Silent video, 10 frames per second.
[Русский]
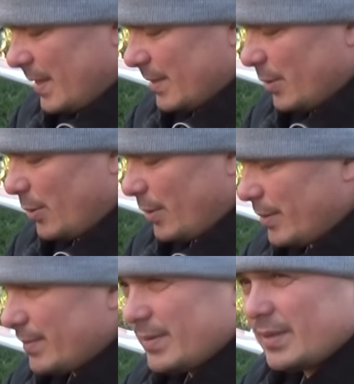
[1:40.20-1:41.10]

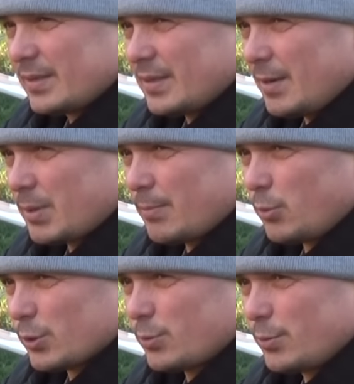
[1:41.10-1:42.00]
Но э,
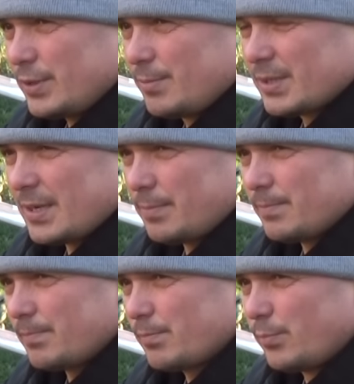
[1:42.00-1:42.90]
обработку именно
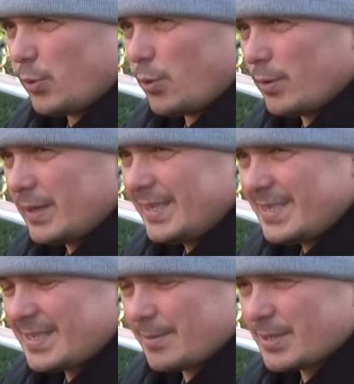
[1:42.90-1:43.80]
по
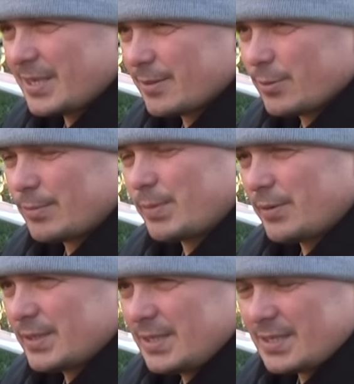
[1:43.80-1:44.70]
листьям следует
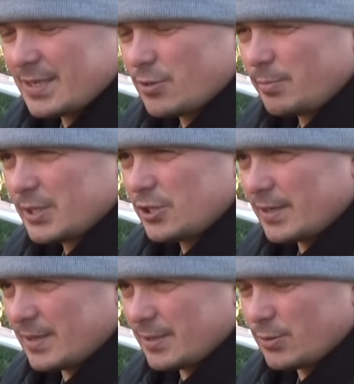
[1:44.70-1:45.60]
проводить с особой
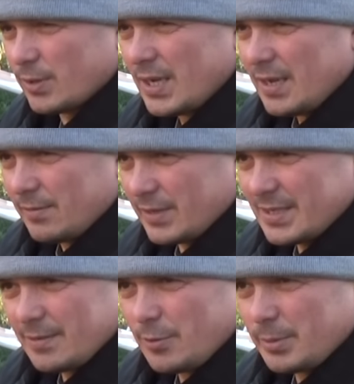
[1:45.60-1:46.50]
тщательностью. В
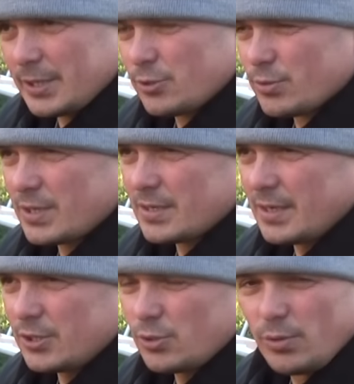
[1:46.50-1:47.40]
основном хочу
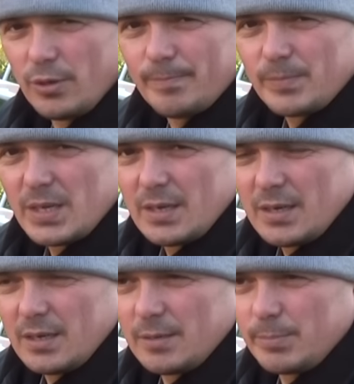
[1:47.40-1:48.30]
сказать, что
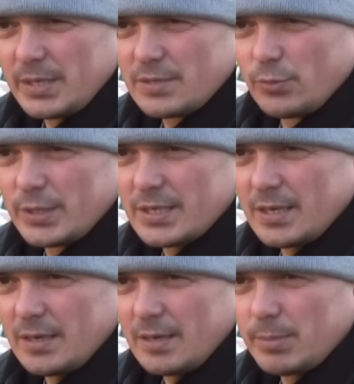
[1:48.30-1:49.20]
э,
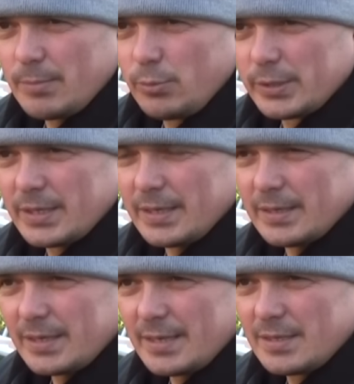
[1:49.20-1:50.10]
производится
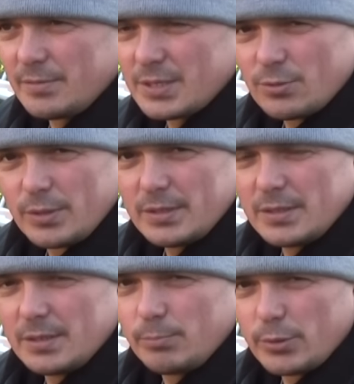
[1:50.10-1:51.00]
обработка ранней весной
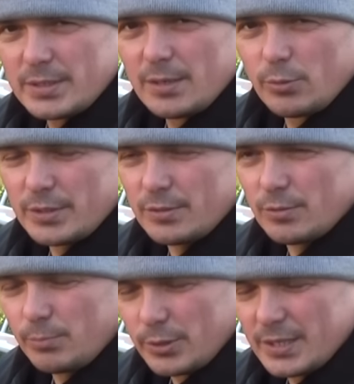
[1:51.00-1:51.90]
и поздней
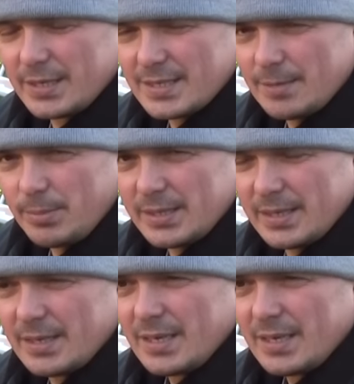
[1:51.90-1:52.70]
осенью, после листопада